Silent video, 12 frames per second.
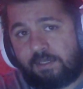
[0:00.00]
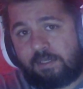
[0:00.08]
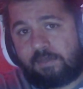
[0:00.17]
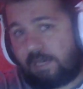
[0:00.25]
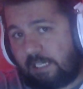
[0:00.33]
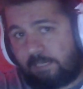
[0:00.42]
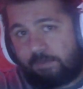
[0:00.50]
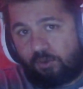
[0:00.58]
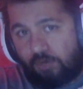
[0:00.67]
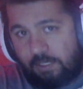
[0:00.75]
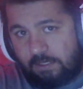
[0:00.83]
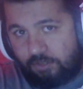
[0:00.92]
Farklı bir
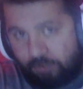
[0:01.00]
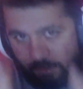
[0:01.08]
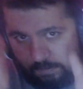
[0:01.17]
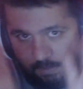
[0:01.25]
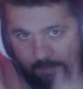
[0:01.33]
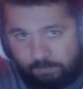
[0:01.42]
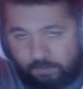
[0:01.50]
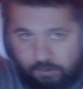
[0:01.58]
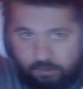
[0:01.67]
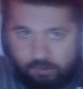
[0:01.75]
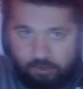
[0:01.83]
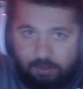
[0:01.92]
coin düşünün ve bu
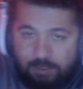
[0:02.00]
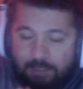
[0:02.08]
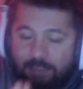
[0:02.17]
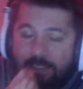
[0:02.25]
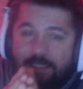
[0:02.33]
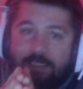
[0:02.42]
token'ı